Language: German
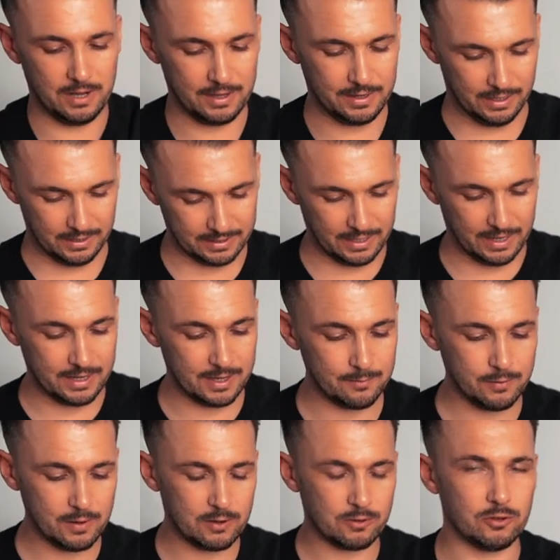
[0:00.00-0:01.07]
leider keine
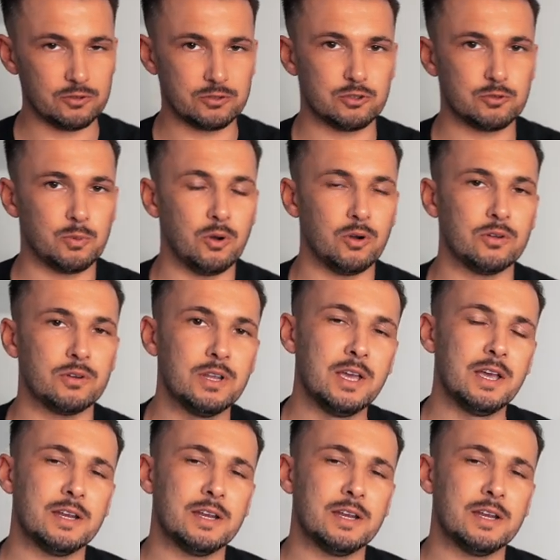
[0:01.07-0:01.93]
Empfehlung ausgesprochen.